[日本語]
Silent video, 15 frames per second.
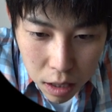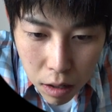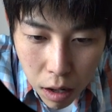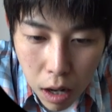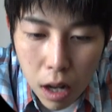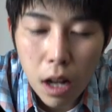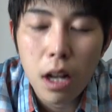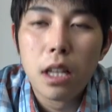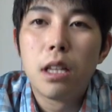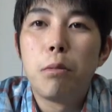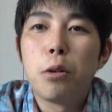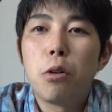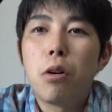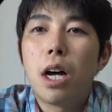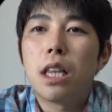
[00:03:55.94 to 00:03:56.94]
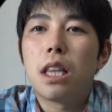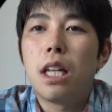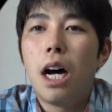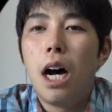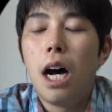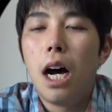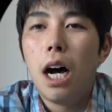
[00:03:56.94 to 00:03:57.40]
あでもよ
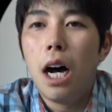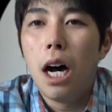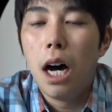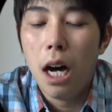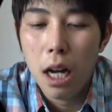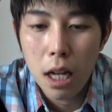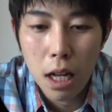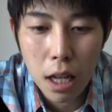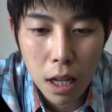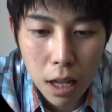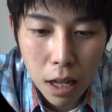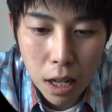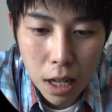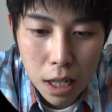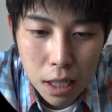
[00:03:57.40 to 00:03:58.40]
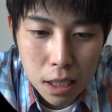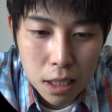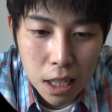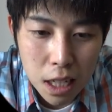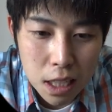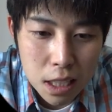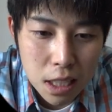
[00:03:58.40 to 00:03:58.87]
かった
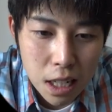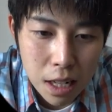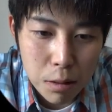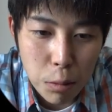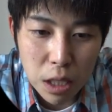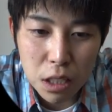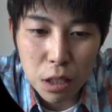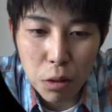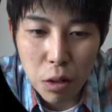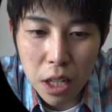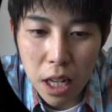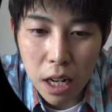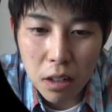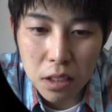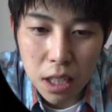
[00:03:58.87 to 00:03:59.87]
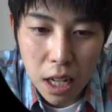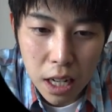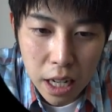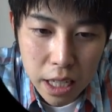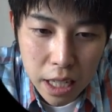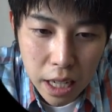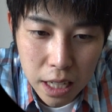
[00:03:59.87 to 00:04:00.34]
全然今強いキャラクター
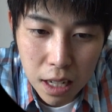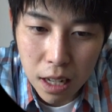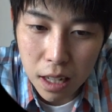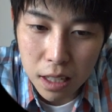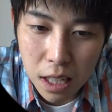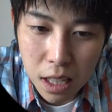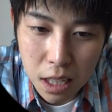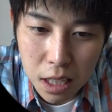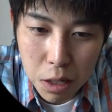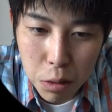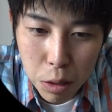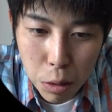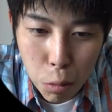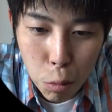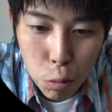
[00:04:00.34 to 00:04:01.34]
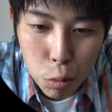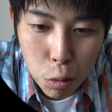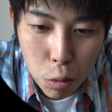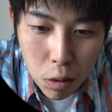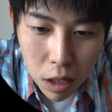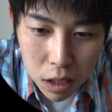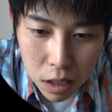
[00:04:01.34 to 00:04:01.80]
がいから出てきてくれてほんと
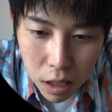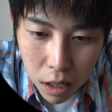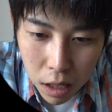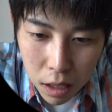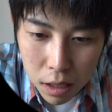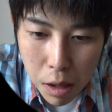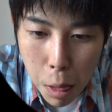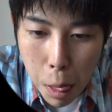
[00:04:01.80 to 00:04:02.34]
よかった